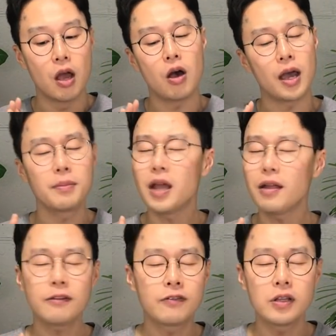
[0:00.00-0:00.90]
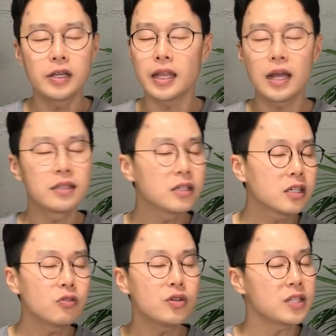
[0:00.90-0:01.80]
I'm not feeling, 내가
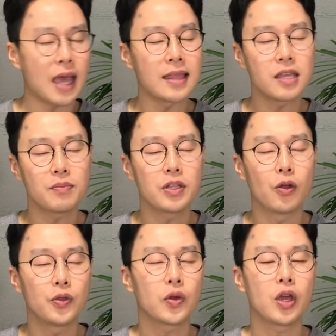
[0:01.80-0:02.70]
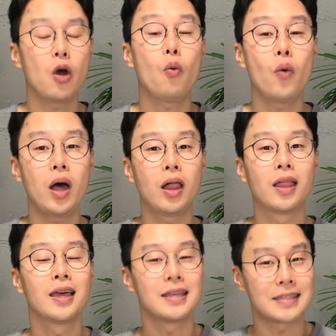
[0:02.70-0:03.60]
느끼고 있지 않답니다. 어떻게 해요?
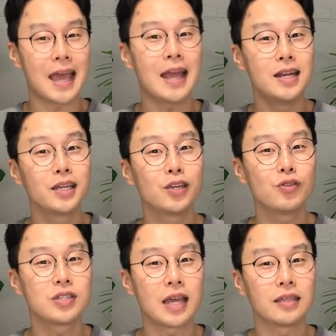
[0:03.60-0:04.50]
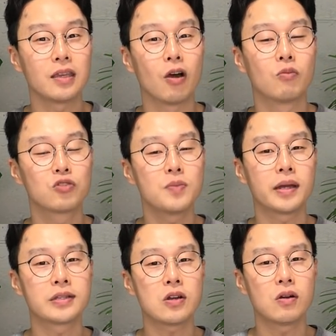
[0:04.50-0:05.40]
Well, 잘 느끼고 있지 않대요. 무슨
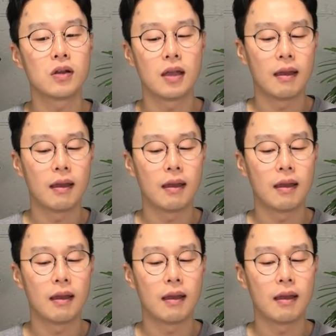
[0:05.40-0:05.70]
말이죠?